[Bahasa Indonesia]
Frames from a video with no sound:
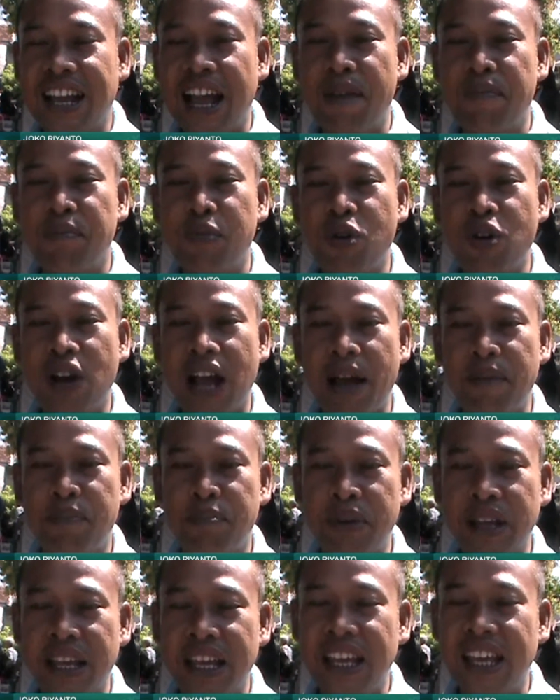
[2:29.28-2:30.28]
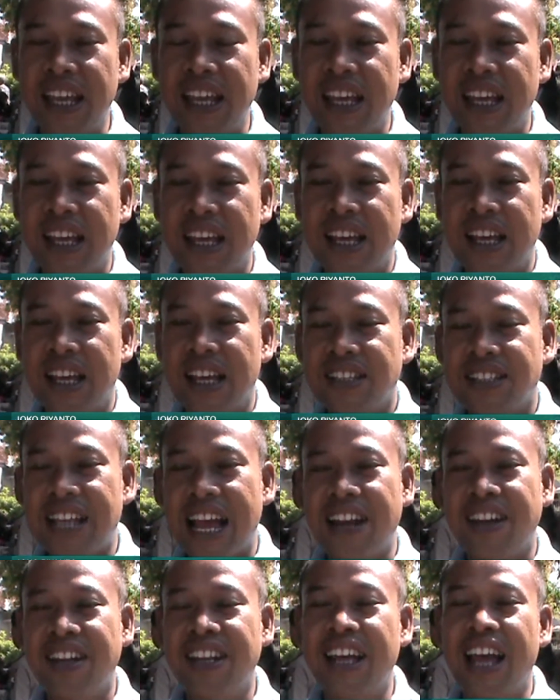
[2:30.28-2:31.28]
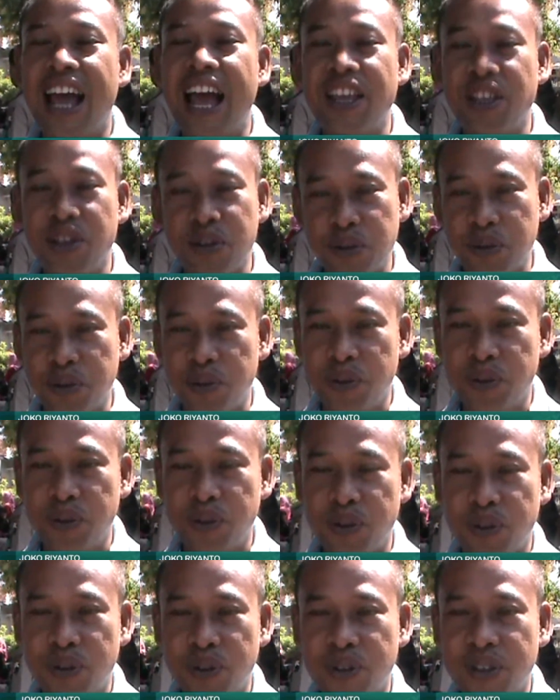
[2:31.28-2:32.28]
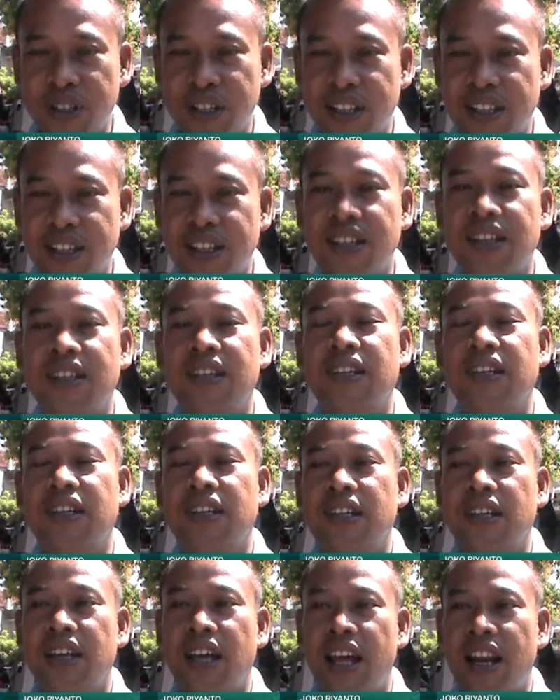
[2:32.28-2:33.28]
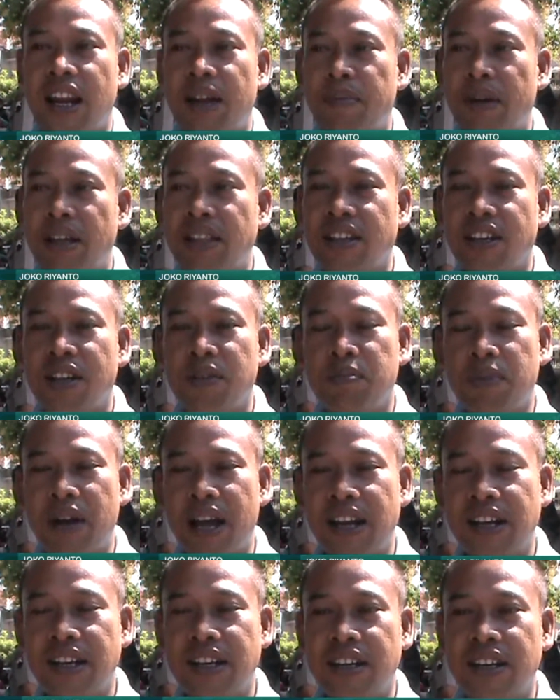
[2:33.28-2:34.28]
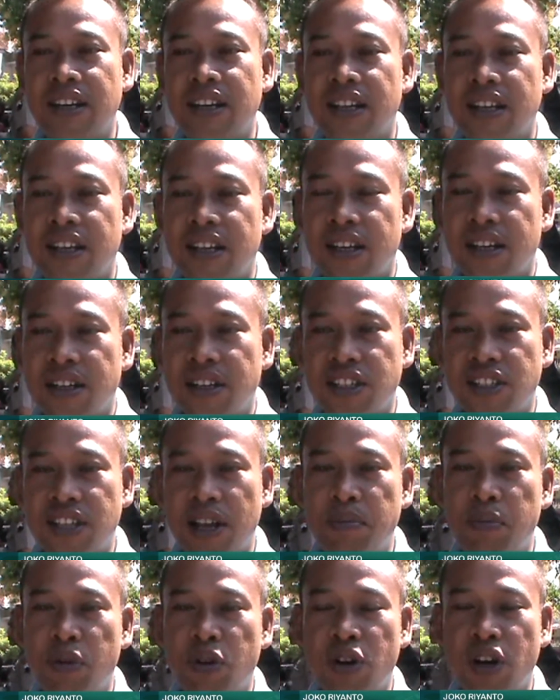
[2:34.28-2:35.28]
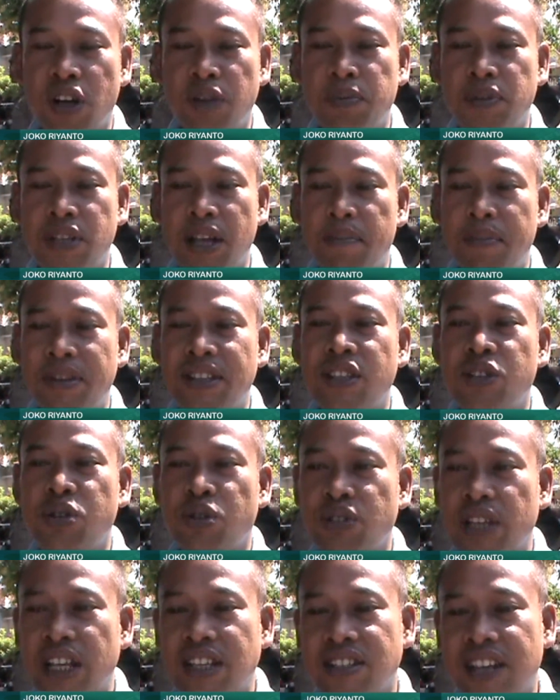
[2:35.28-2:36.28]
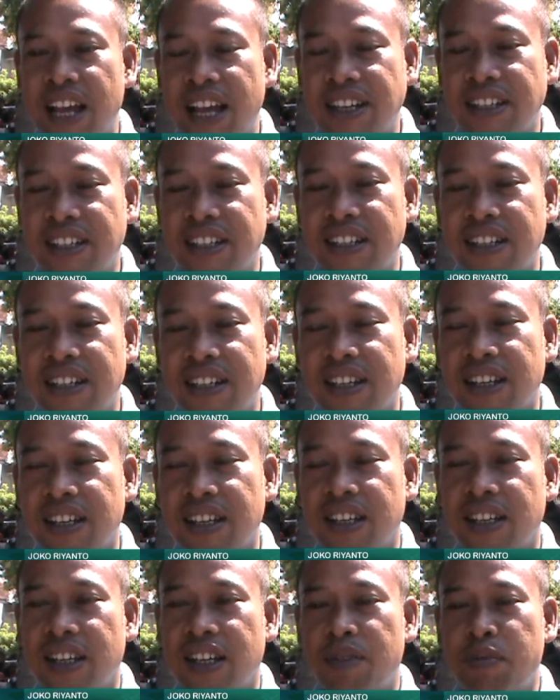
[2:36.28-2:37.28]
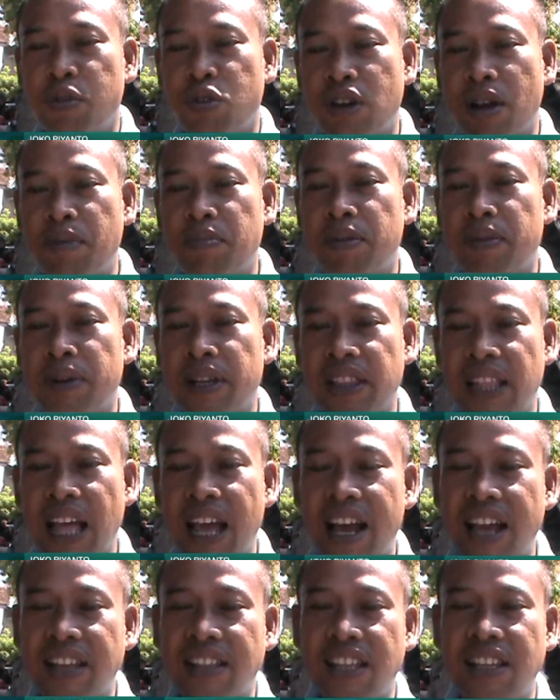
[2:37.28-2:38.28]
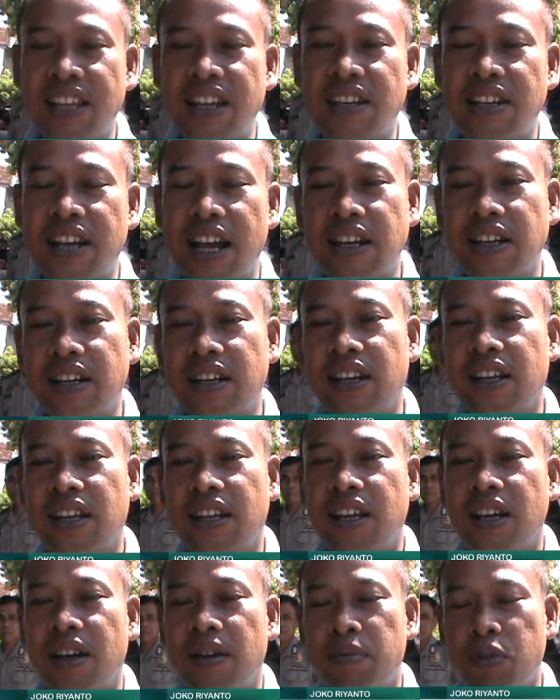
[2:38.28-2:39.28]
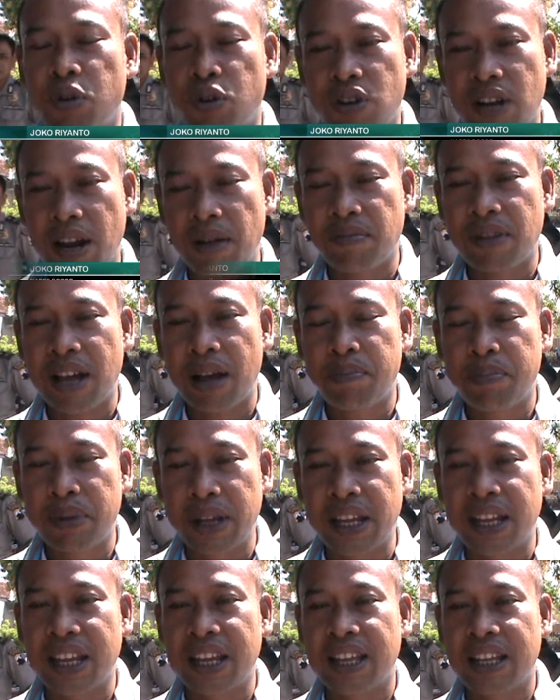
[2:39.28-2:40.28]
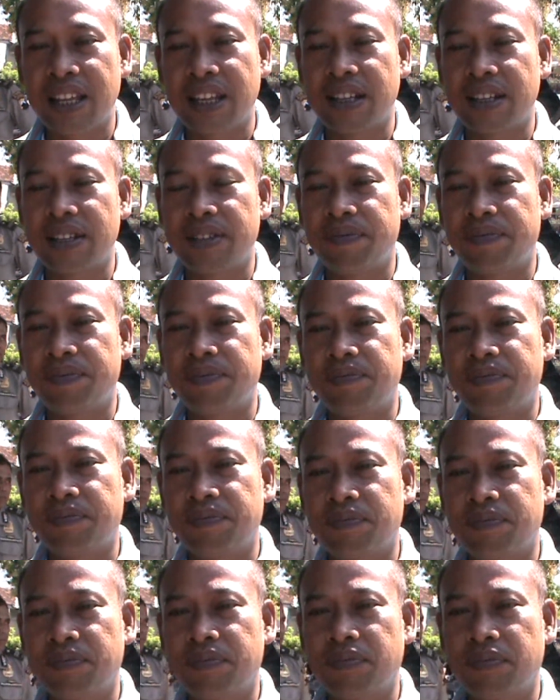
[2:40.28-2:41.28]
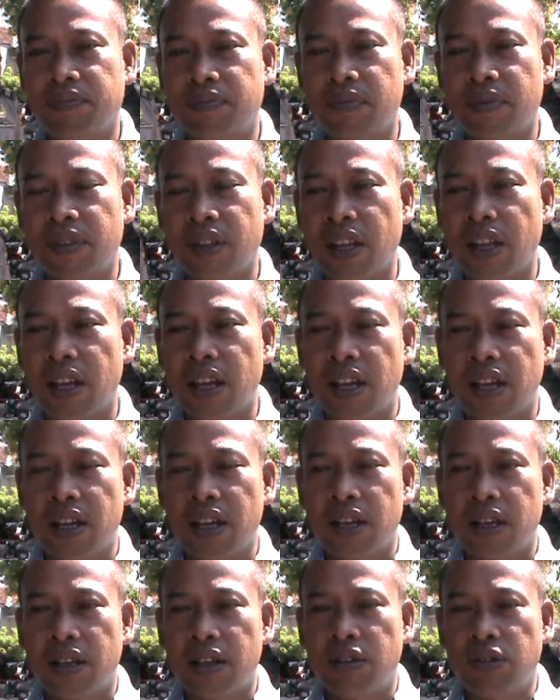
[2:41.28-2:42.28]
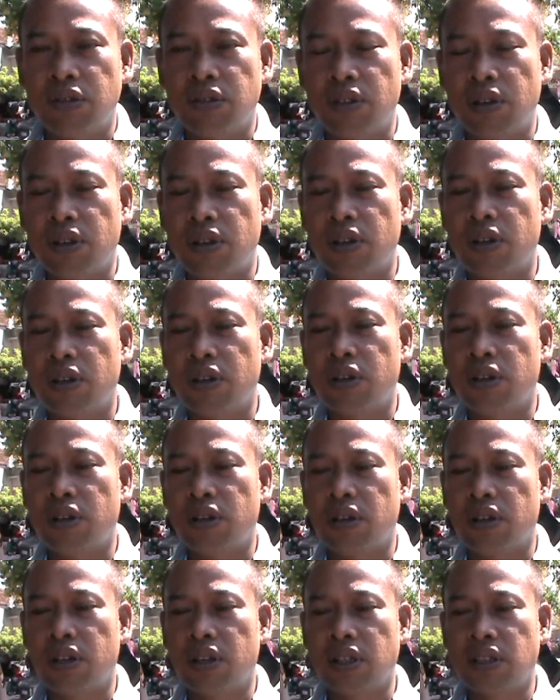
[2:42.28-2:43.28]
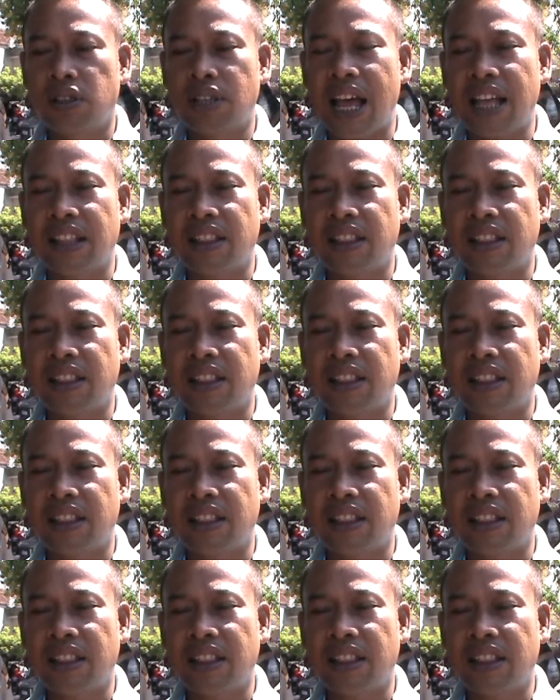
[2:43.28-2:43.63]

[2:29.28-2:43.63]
Kampung KB Candi Ayu. Harapannya apa Pak? harapan ke depan bisa mungkin kami sukseskan program pemerintah kaitannya dengan program KB. Ada berapa peserta Pak? Untuk saat